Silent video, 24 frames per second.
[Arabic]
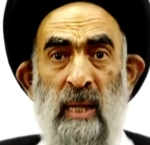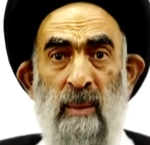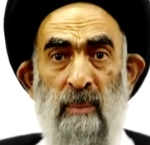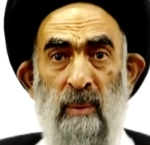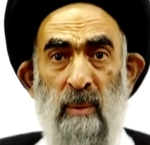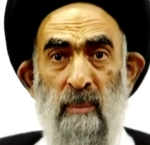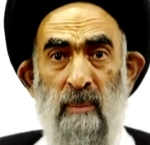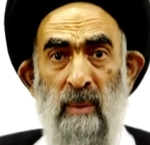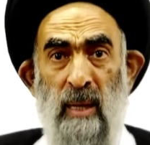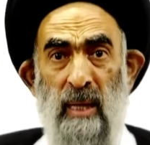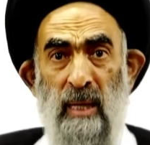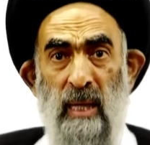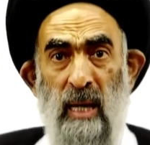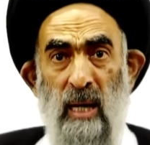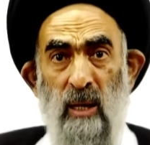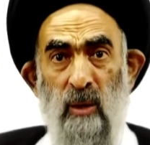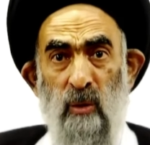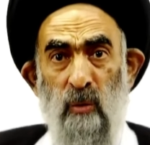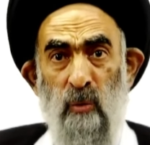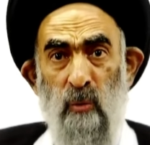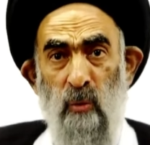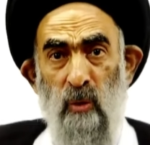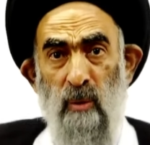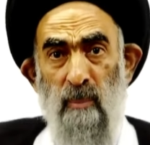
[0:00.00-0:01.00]
قبل ما
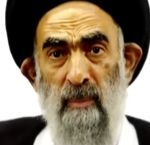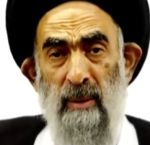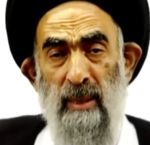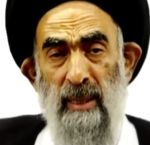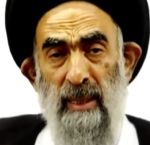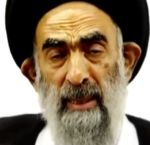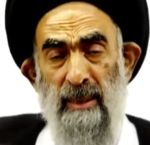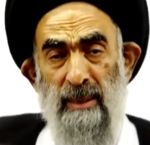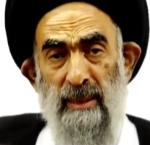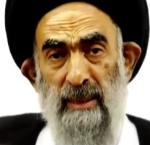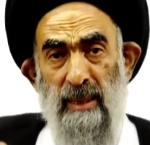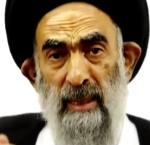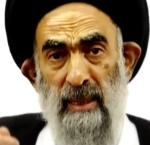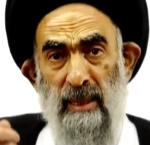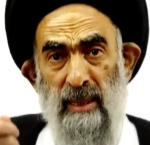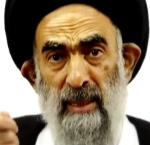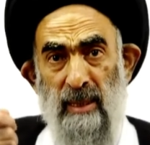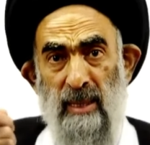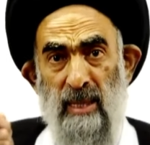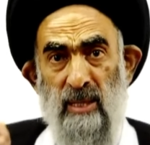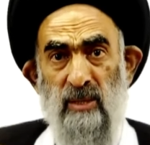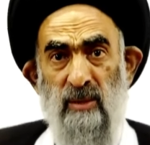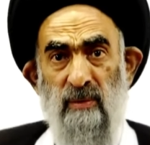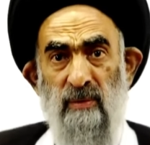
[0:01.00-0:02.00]
يأخذون من عندك
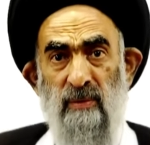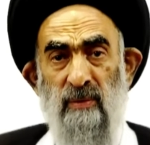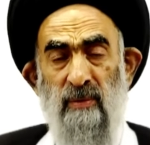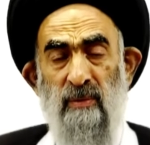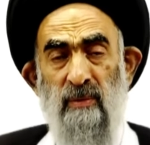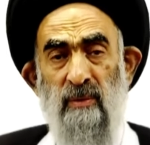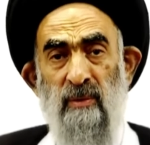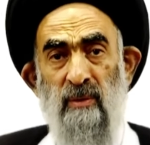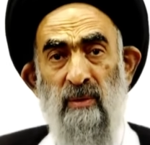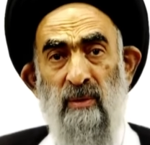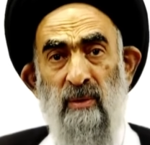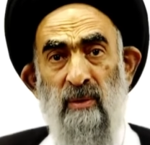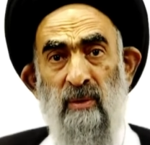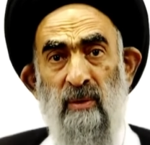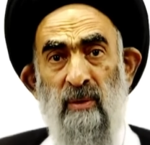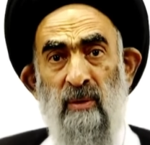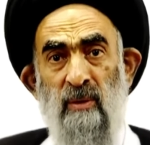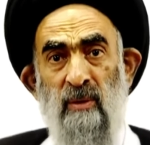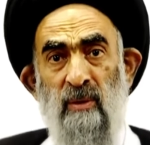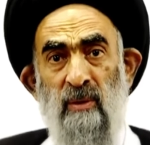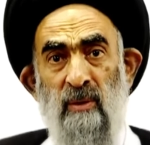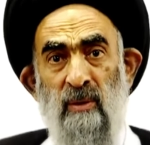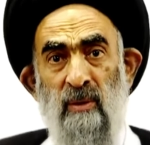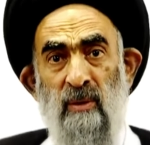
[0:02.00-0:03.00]
النصف
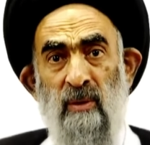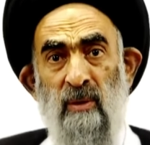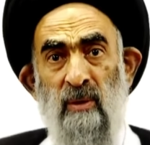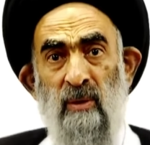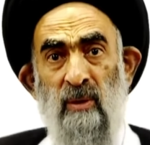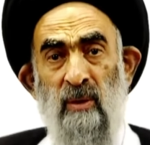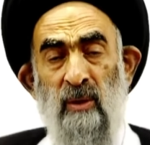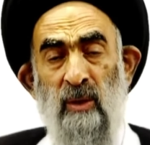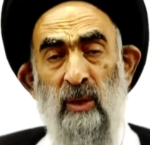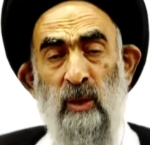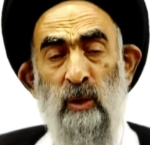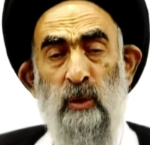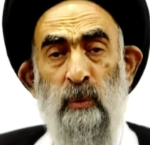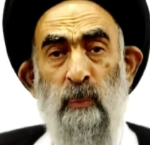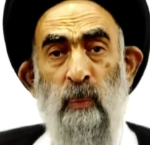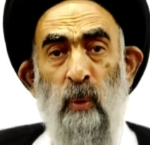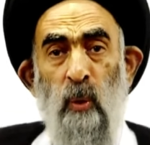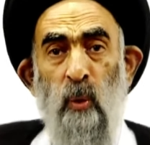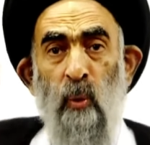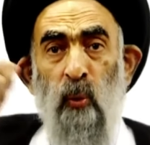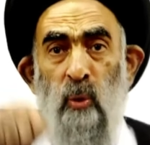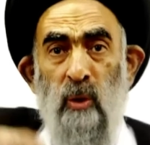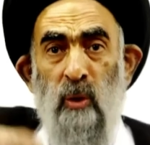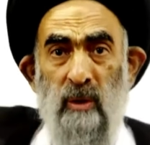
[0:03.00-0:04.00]

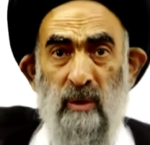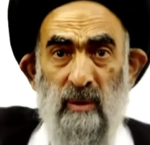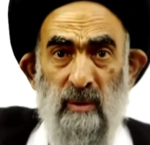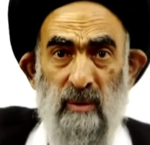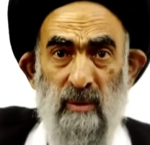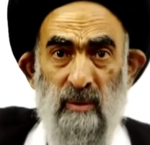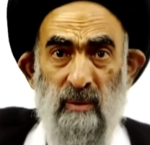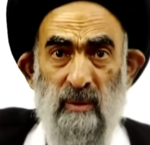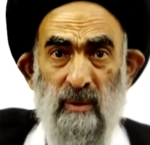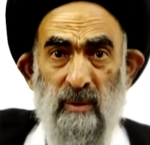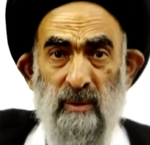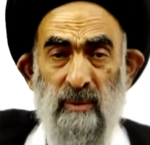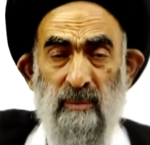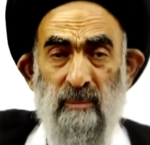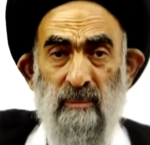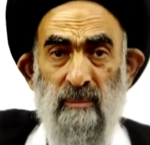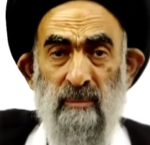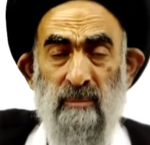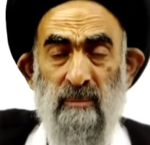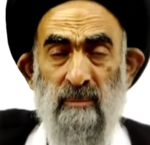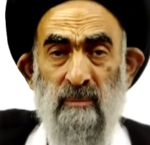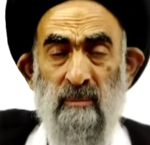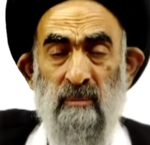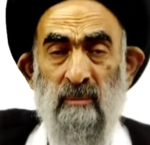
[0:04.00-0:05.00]
يجبروك
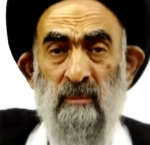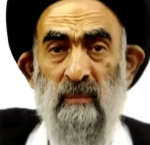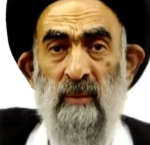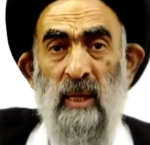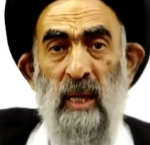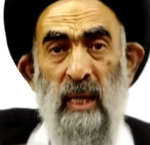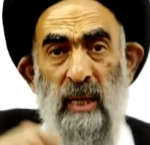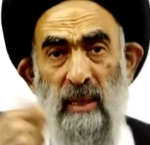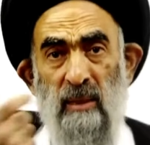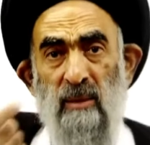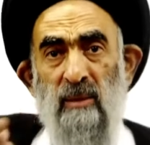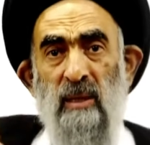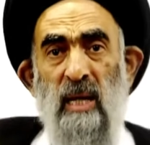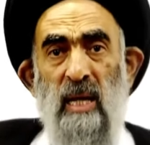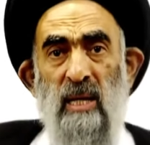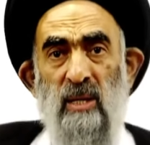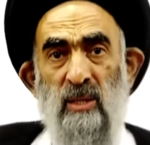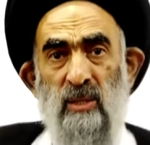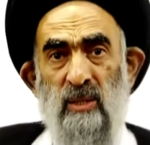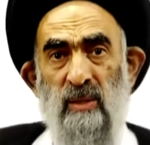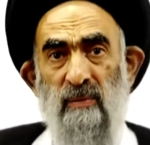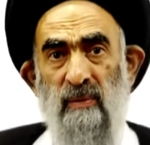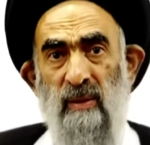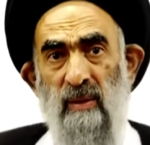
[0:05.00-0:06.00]
أنت
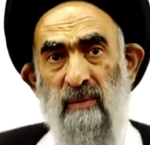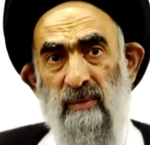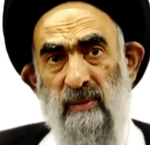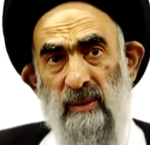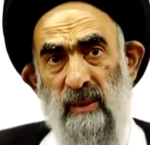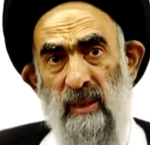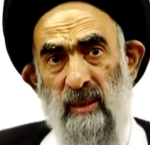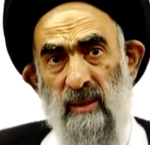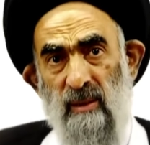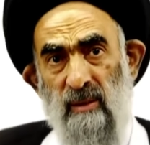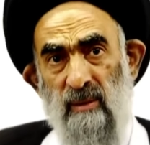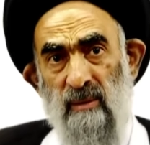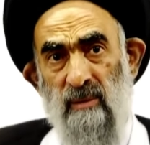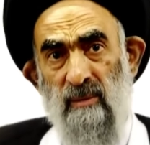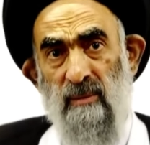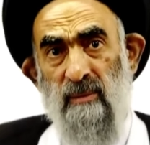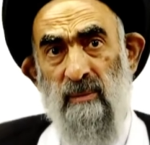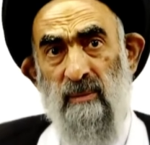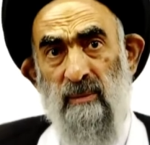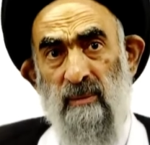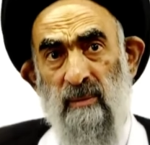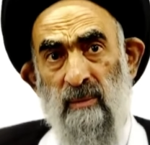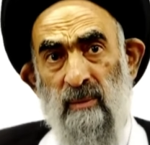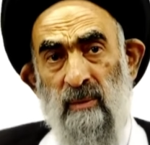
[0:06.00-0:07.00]
أنصف نفسك
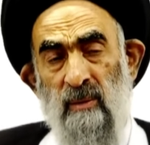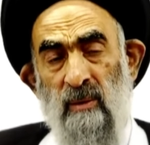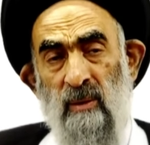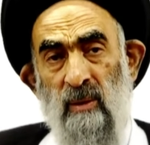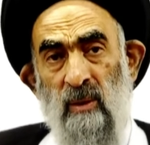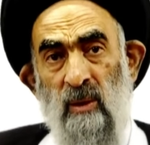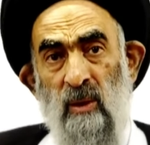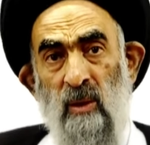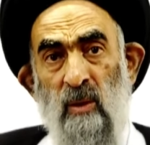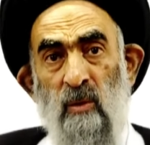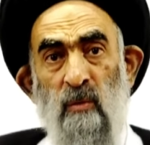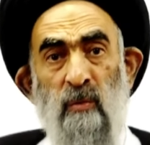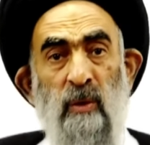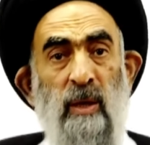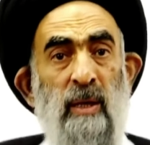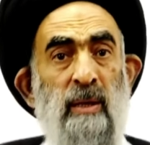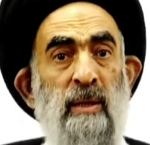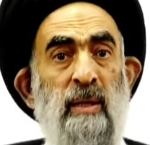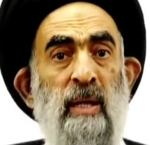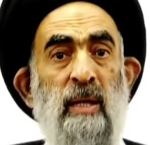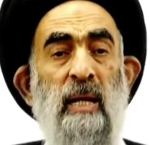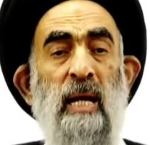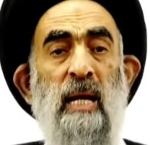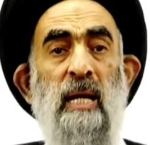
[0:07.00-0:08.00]

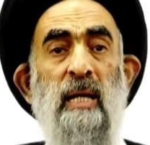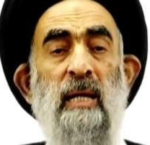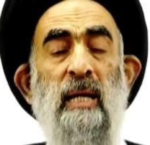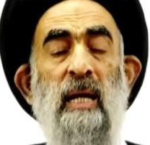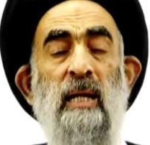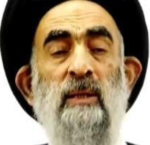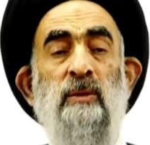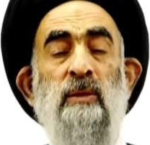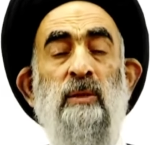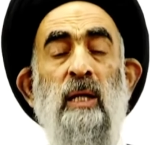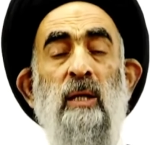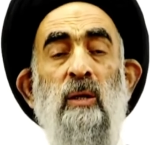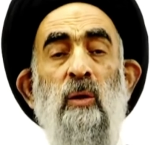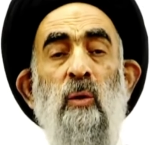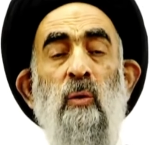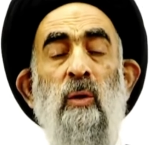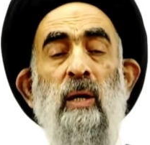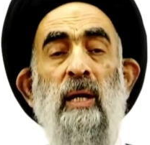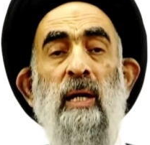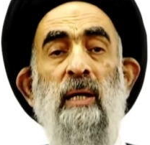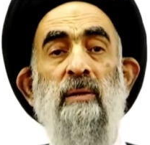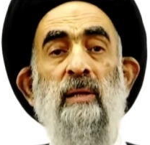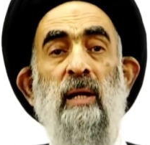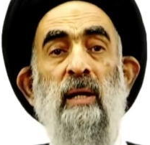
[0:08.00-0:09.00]
فإن ذلك
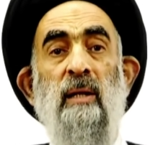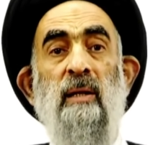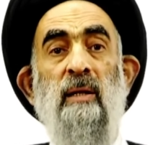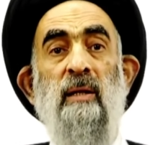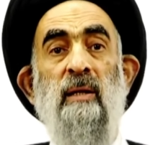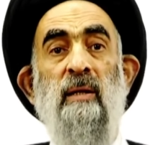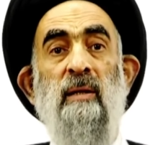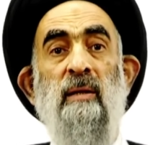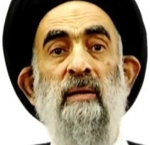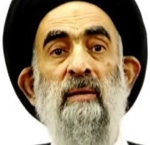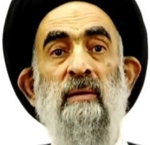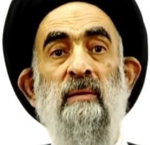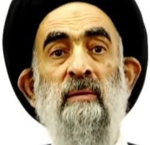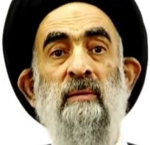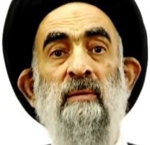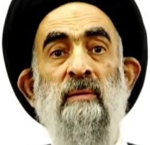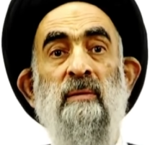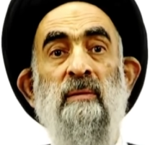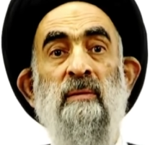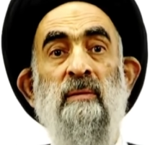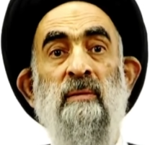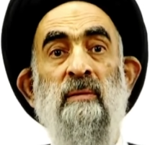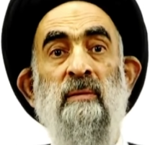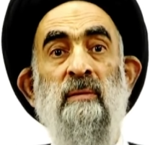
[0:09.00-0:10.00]
أجل لقدرك
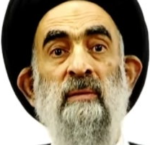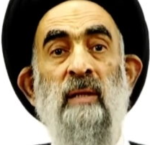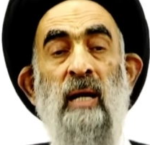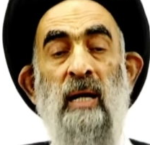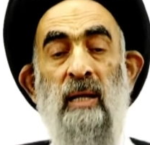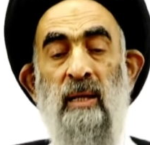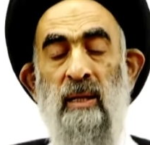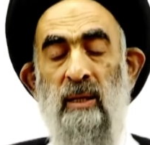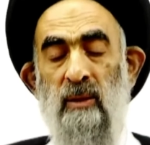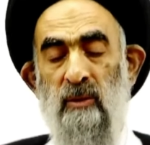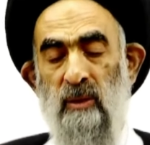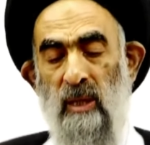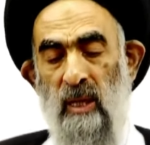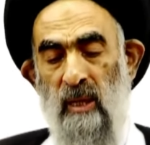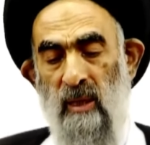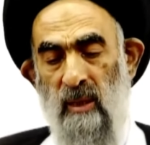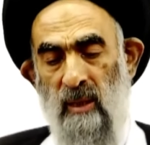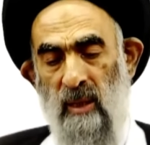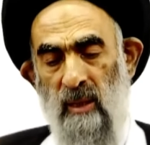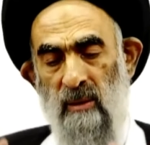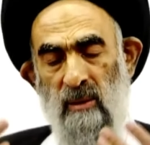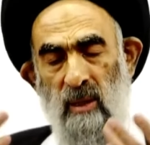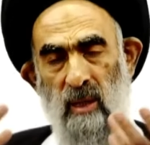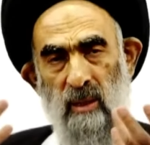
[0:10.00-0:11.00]
هذا
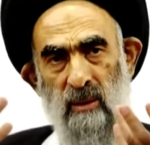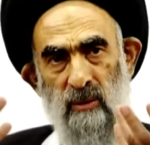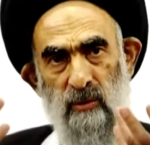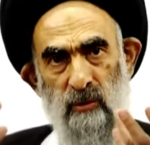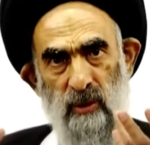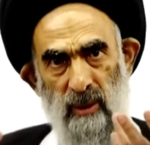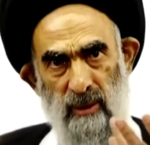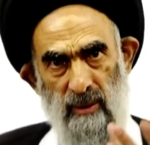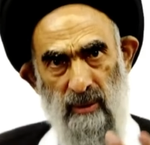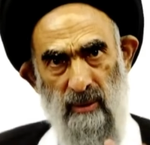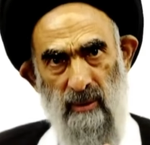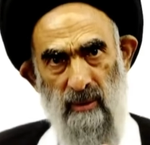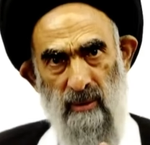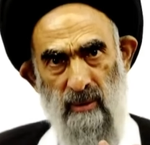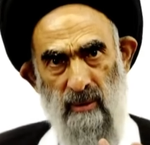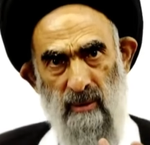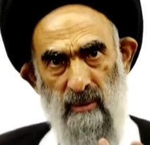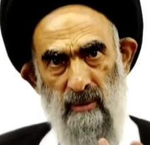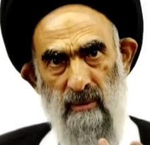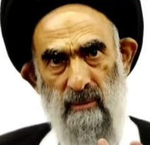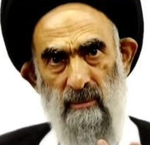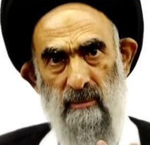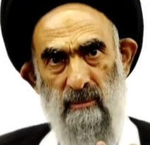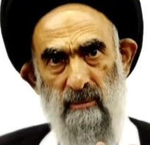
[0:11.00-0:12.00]
يجعل قدرك
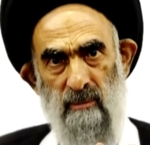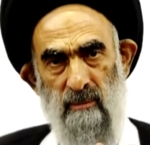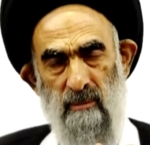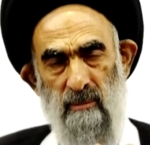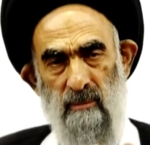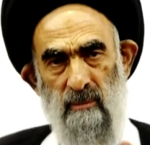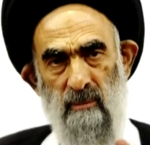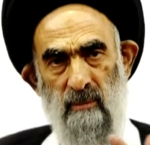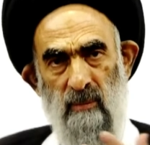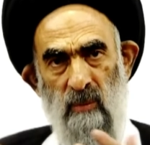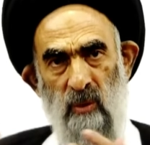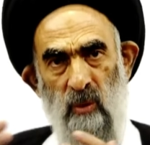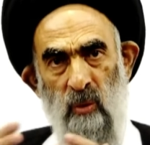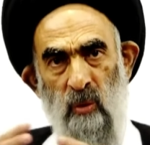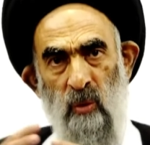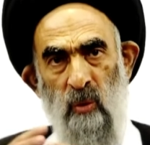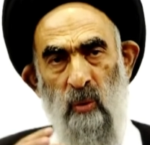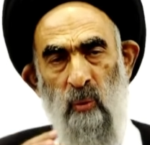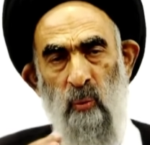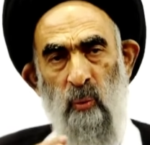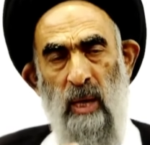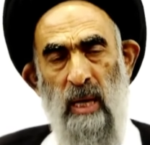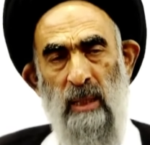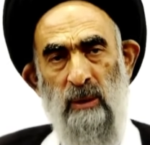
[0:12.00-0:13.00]
جليل
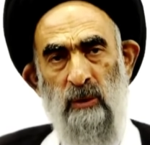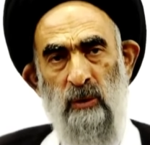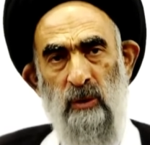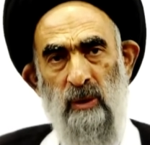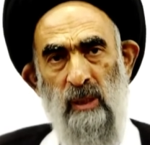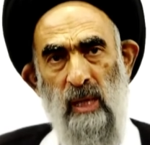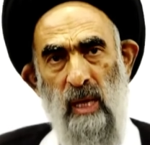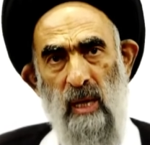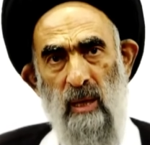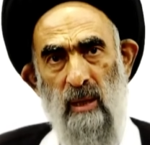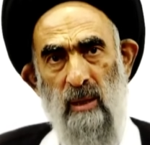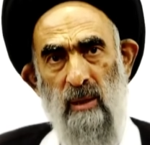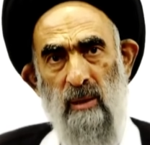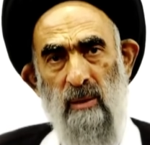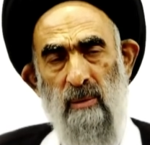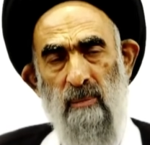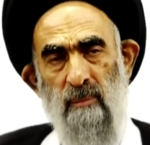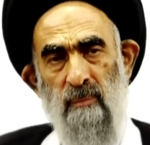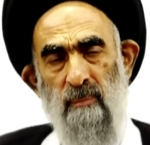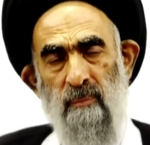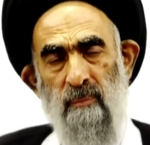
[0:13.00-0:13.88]
وأجدر